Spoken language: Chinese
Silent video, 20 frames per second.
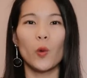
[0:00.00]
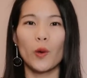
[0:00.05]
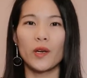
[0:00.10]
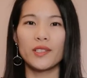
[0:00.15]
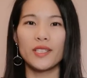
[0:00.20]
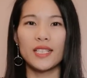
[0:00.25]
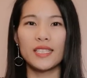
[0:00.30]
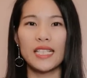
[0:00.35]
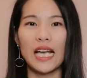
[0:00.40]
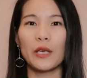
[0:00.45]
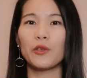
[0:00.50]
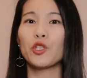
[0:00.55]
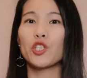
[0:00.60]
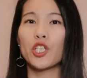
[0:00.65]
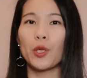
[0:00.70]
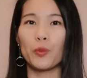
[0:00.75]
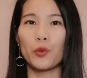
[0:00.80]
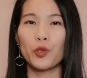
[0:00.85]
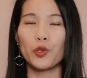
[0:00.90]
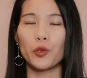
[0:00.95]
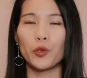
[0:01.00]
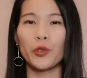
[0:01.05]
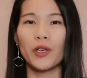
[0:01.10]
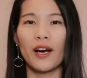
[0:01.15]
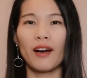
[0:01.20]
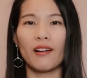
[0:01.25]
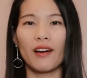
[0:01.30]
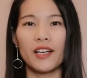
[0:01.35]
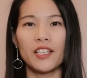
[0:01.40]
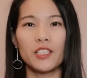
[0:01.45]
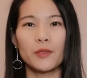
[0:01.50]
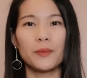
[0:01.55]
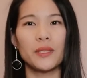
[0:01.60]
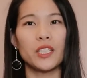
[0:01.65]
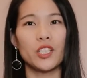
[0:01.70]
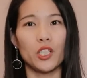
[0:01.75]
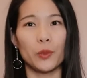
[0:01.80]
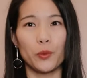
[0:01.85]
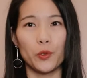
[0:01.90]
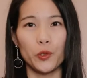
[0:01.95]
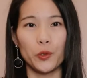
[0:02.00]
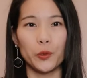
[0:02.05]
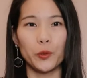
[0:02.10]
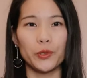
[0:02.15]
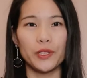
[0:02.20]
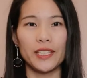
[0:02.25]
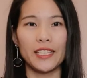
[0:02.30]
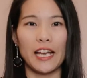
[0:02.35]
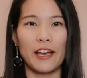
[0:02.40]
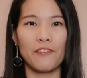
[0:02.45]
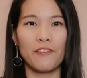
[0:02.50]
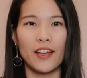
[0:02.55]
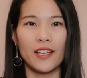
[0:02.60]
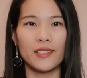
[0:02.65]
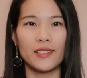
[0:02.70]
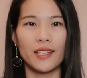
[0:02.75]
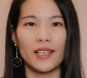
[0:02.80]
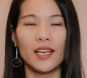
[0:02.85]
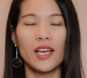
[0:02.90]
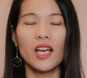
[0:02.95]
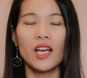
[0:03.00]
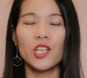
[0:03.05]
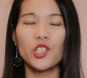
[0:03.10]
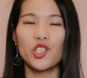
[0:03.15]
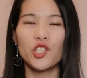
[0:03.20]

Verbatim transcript: 关键在于什么时候用 RSP，什么时候用 TFSA，